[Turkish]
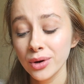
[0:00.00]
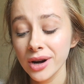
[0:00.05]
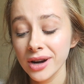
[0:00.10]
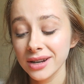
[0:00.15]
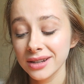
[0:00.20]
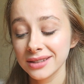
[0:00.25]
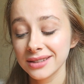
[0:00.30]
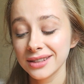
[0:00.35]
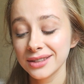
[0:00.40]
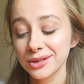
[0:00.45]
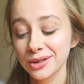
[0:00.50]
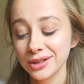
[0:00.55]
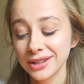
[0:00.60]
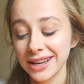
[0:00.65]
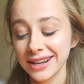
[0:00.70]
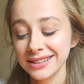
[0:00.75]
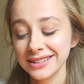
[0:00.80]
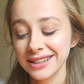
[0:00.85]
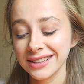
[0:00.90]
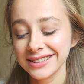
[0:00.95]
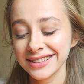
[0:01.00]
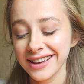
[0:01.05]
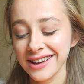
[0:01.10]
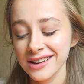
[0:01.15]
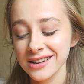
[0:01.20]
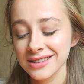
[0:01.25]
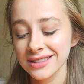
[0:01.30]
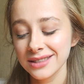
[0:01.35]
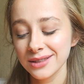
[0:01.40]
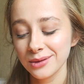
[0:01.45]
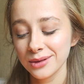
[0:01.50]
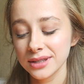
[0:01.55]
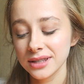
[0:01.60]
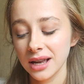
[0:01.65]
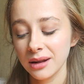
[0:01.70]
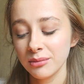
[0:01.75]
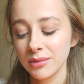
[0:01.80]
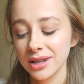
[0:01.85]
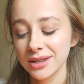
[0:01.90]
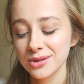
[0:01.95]
bu arada dolardan daha hızlı
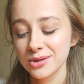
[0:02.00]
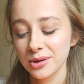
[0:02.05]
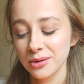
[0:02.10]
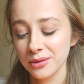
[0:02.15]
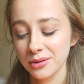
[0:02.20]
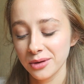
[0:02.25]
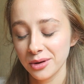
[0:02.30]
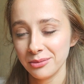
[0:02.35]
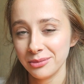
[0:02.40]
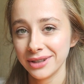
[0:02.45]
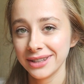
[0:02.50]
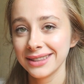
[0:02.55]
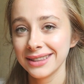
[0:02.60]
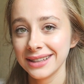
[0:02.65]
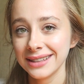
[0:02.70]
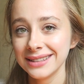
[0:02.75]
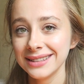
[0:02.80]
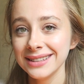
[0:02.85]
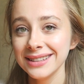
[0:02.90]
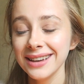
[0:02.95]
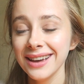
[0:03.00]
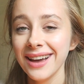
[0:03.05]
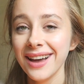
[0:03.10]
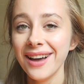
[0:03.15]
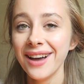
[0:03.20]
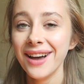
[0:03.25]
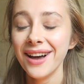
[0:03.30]
yükselmen çok komik dedi.